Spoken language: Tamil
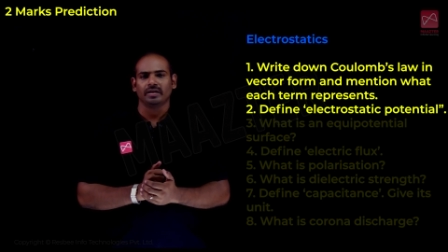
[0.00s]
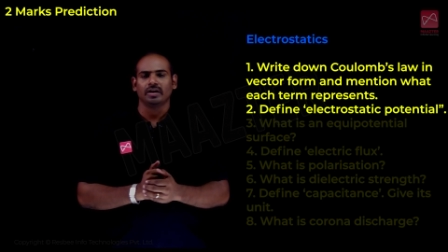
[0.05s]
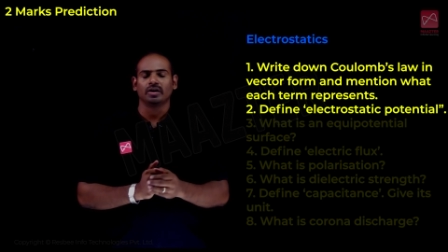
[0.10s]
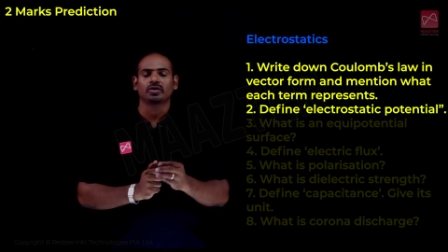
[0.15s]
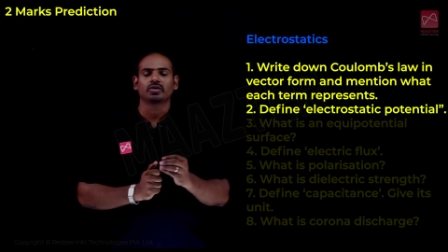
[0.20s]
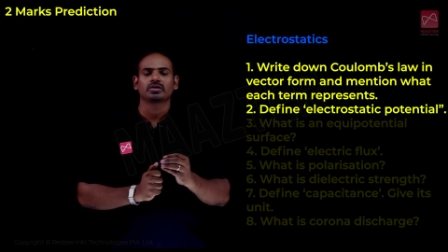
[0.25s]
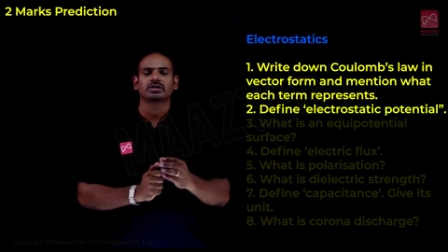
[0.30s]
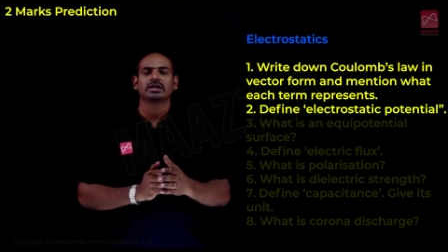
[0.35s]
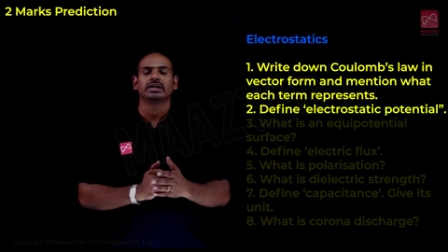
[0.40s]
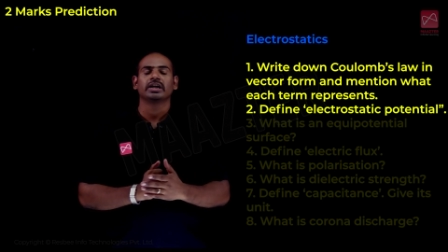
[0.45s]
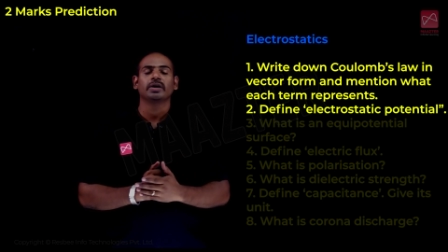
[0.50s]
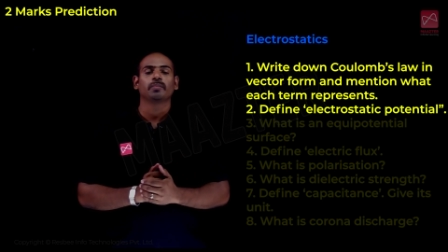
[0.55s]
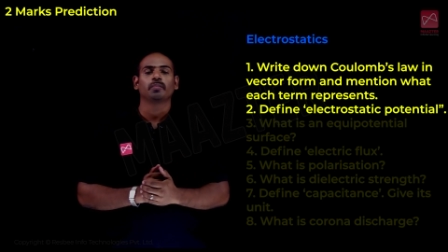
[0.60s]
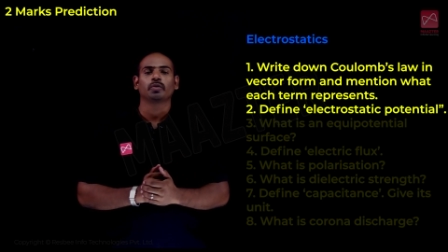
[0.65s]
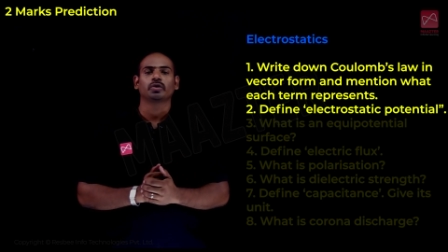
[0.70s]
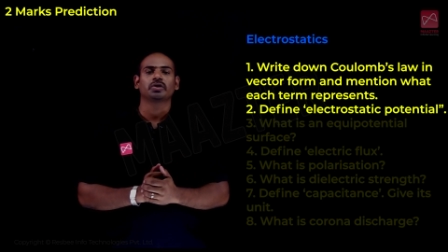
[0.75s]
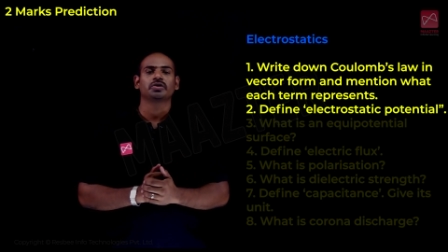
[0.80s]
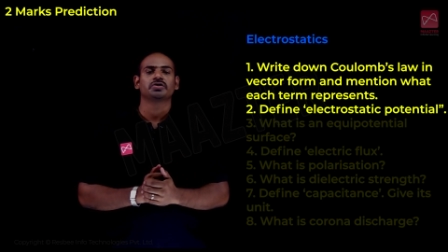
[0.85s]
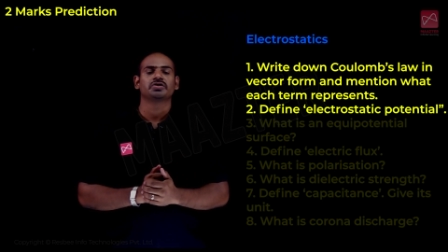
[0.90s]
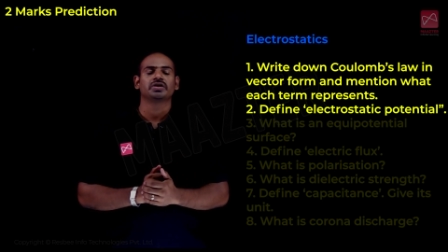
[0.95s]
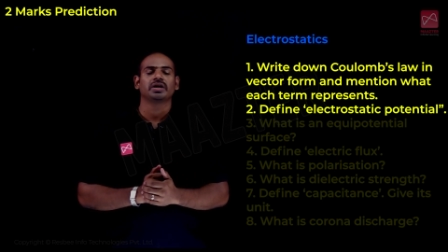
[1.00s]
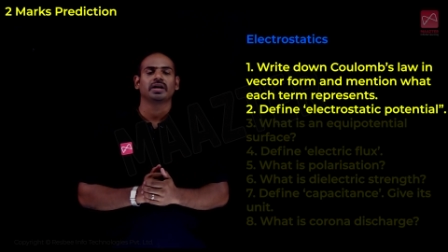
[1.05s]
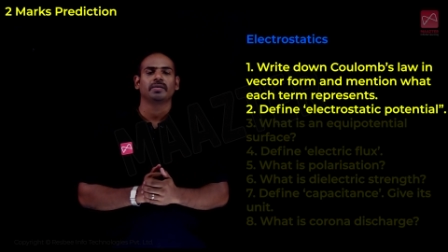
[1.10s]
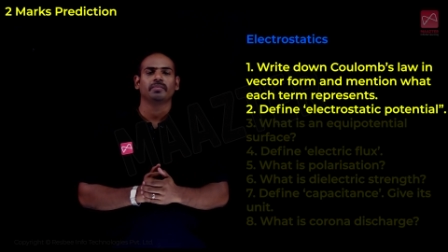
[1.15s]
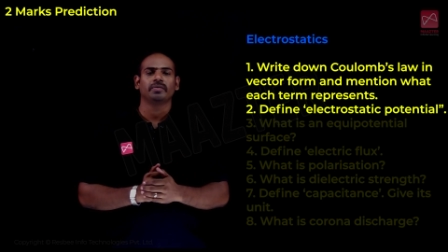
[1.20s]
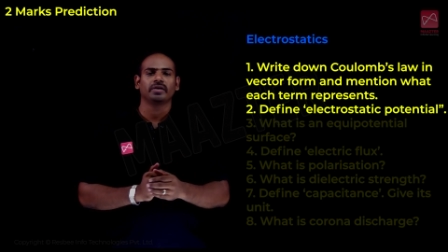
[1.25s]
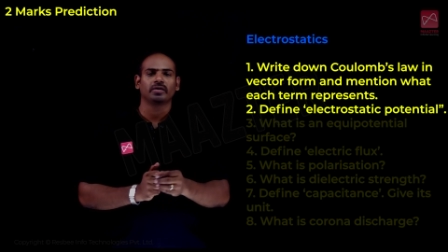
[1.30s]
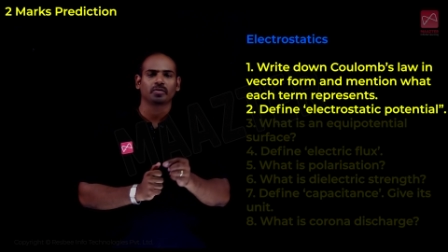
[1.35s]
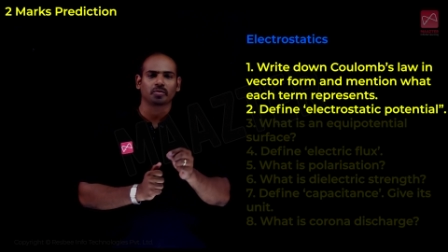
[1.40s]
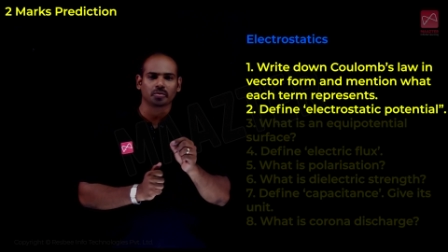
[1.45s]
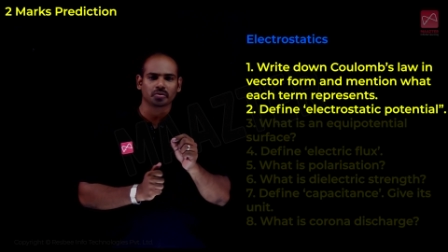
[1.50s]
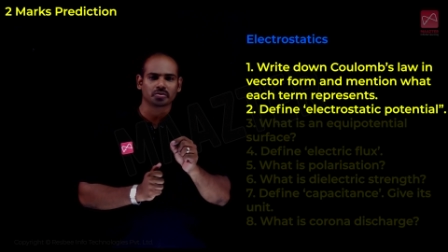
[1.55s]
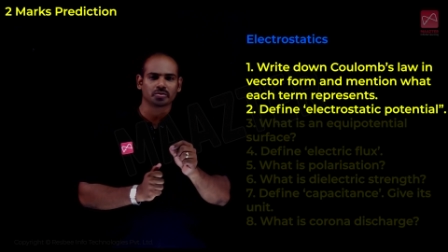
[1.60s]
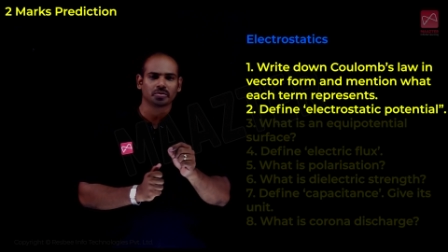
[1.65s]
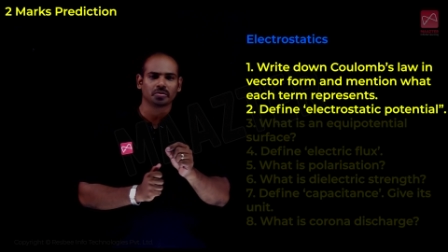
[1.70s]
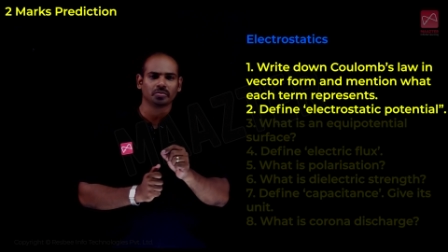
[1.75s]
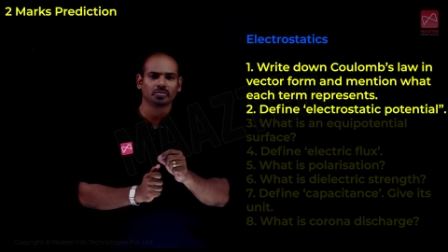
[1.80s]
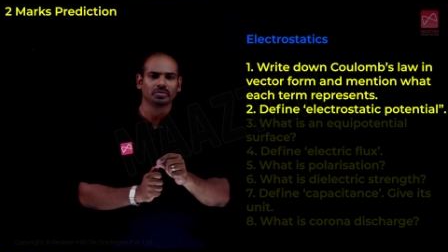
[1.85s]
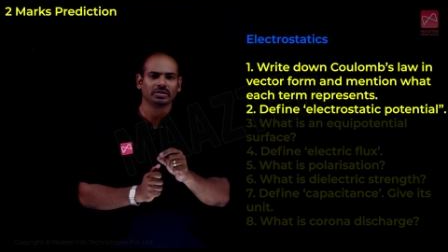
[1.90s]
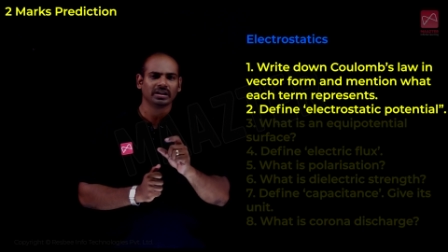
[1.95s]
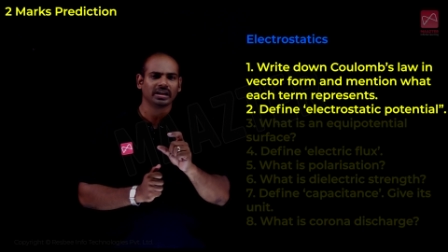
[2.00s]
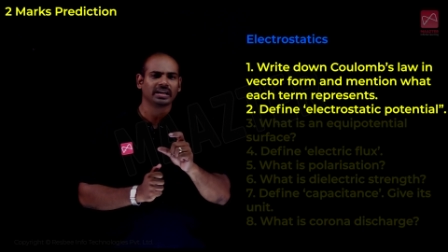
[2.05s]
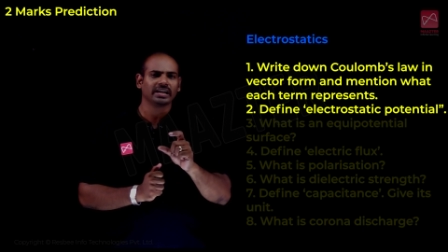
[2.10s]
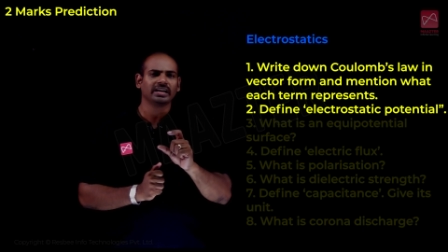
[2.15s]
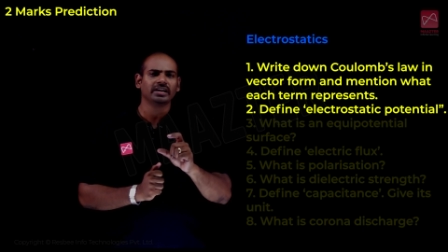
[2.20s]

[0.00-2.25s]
அல்ட்ராஸ்டாட்டிக் பொட்டன்ஷியல் அப்படின்ற கொஸ்டினும் இந்த